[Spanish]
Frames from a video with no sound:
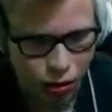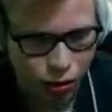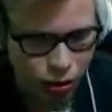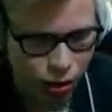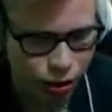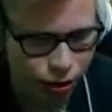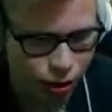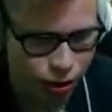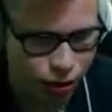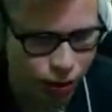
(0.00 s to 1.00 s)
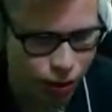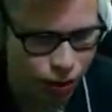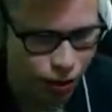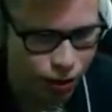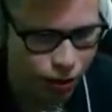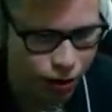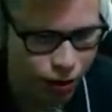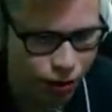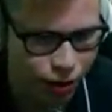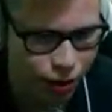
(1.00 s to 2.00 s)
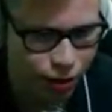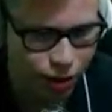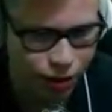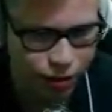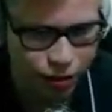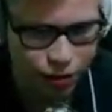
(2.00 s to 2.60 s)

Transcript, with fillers: Y te imaginas que pase por ese bote, güey, lo mato, güey.